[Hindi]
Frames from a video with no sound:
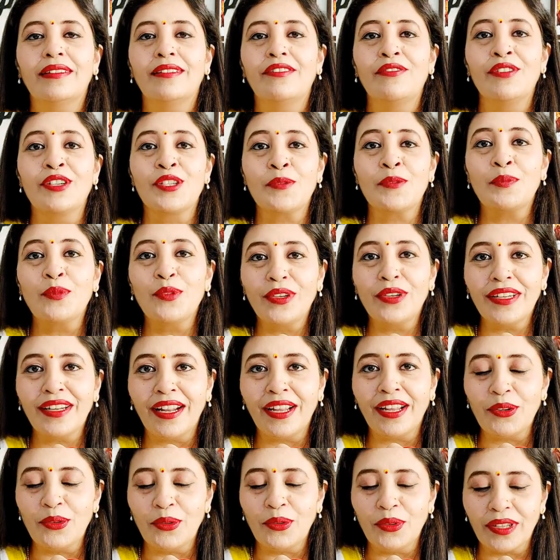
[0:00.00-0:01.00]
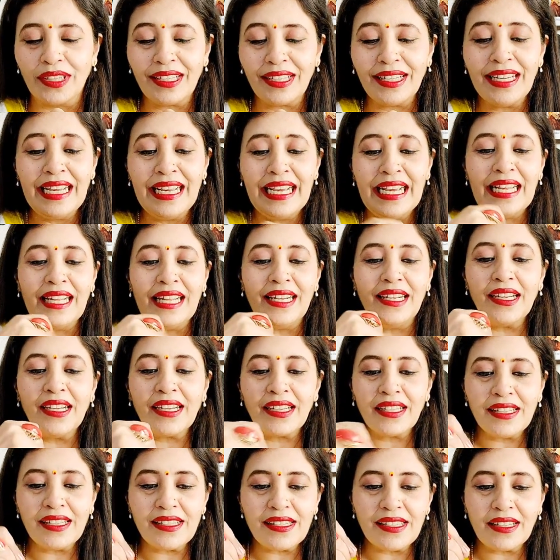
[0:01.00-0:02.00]
विश पूरी नहीं होगी
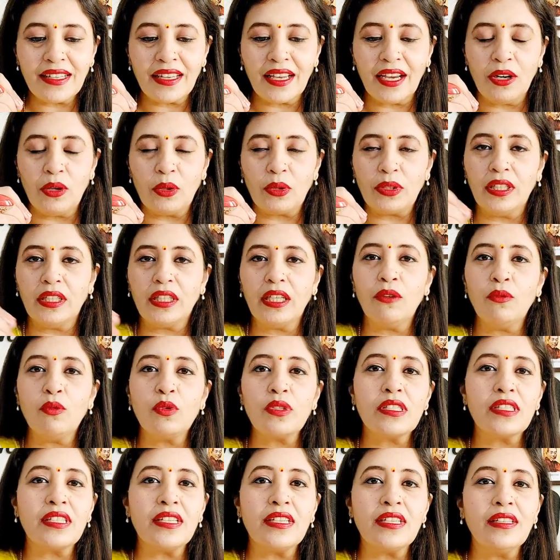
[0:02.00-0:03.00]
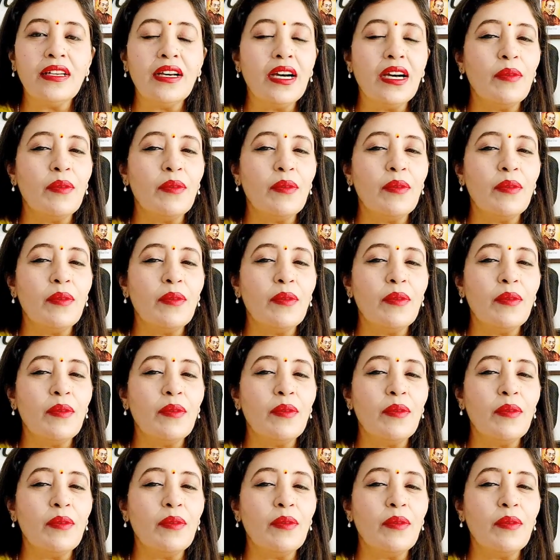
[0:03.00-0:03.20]
लिखने से क्या होता है कि वो सीधा